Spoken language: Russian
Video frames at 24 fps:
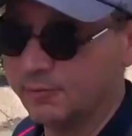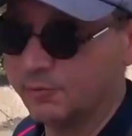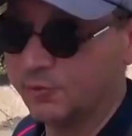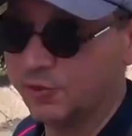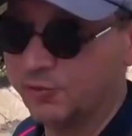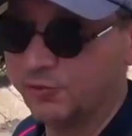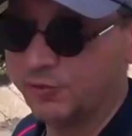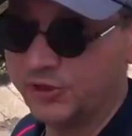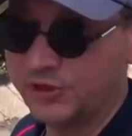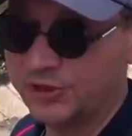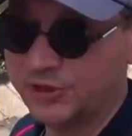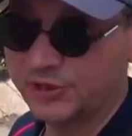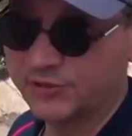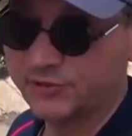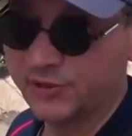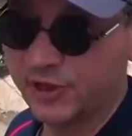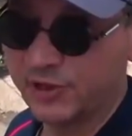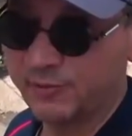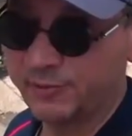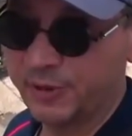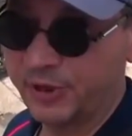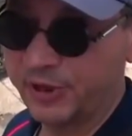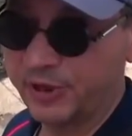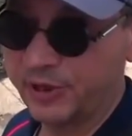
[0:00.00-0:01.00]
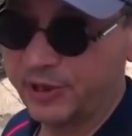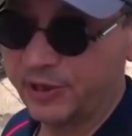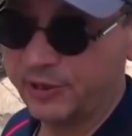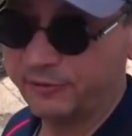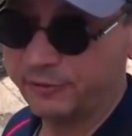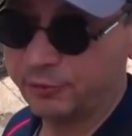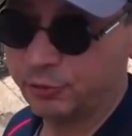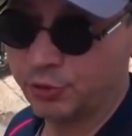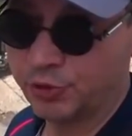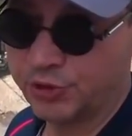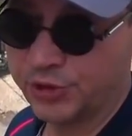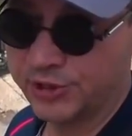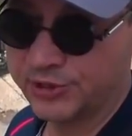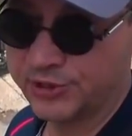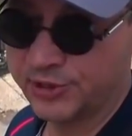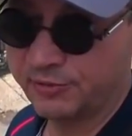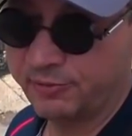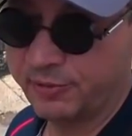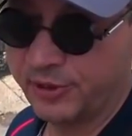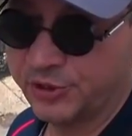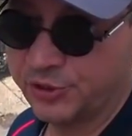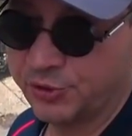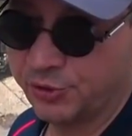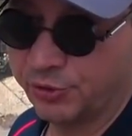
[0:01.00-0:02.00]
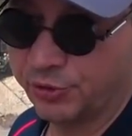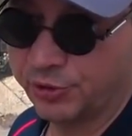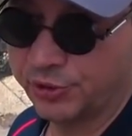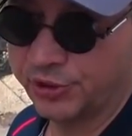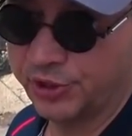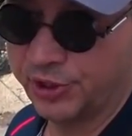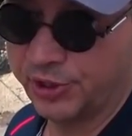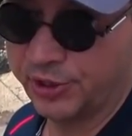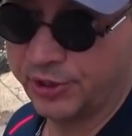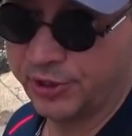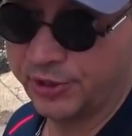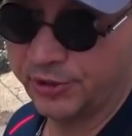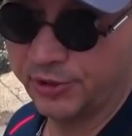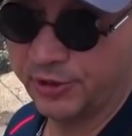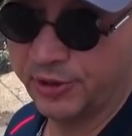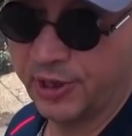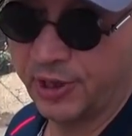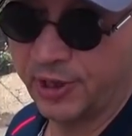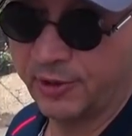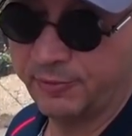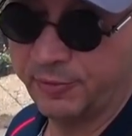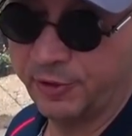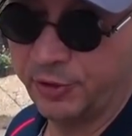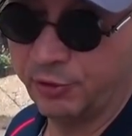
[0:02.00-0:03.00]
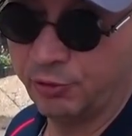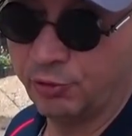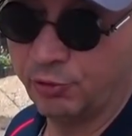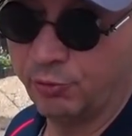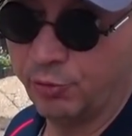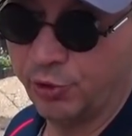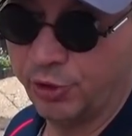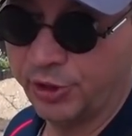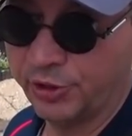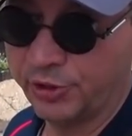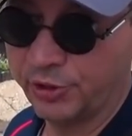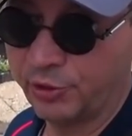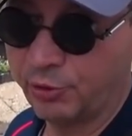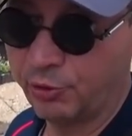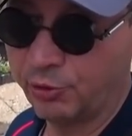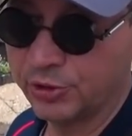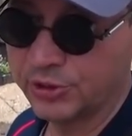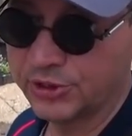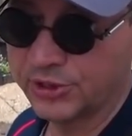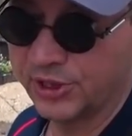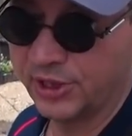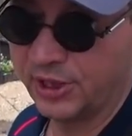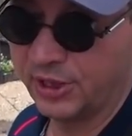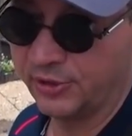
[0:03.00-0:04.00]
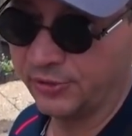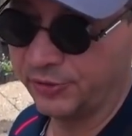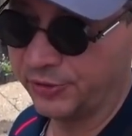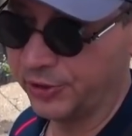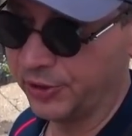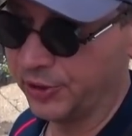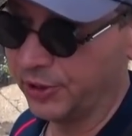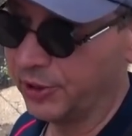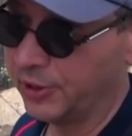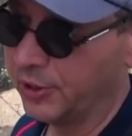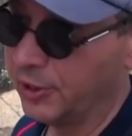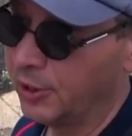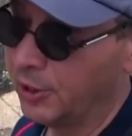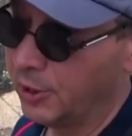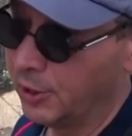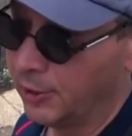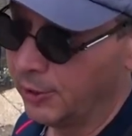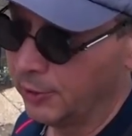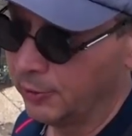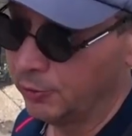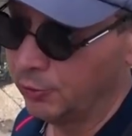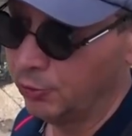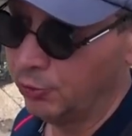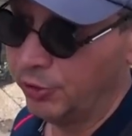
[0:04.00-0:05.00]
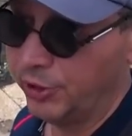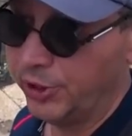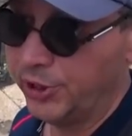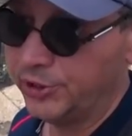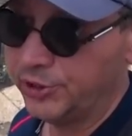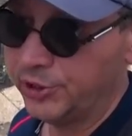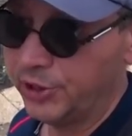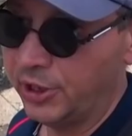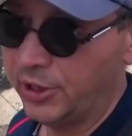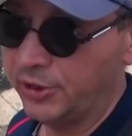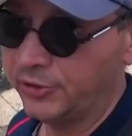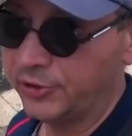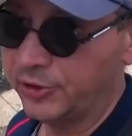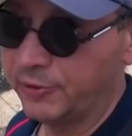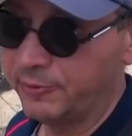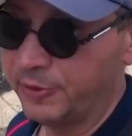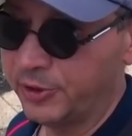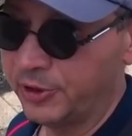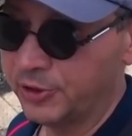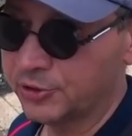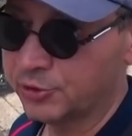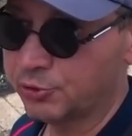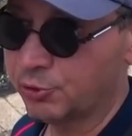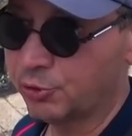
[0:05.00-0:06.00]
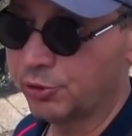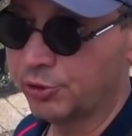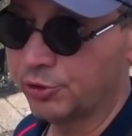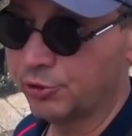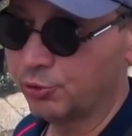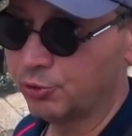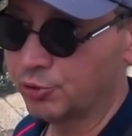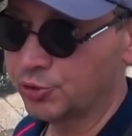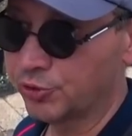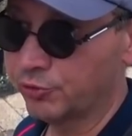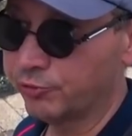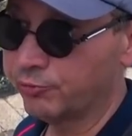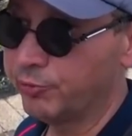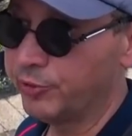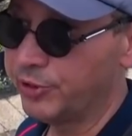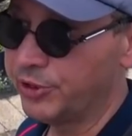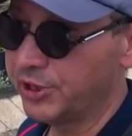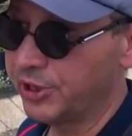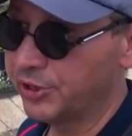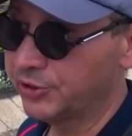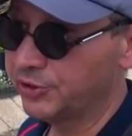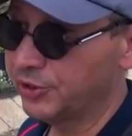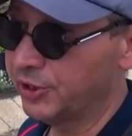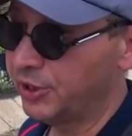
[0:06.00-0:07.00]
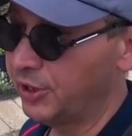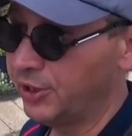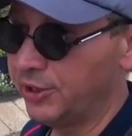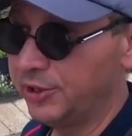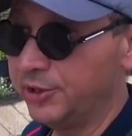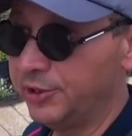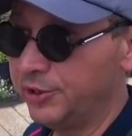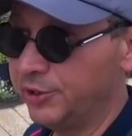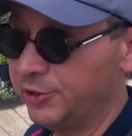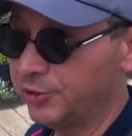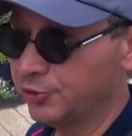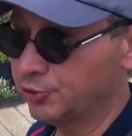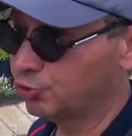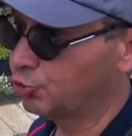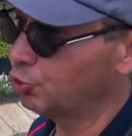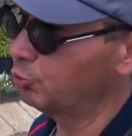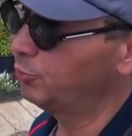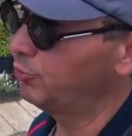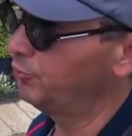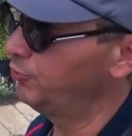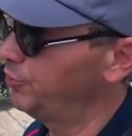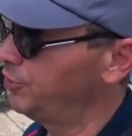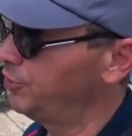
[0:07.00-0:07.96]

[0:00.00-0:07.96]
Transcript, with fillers: Мы вместе с вами проехали в ту часть Рыбачьего, где на берегу моря находятся эллинги. Но ну, эти эллинги перестроены уже в мини отели И что мы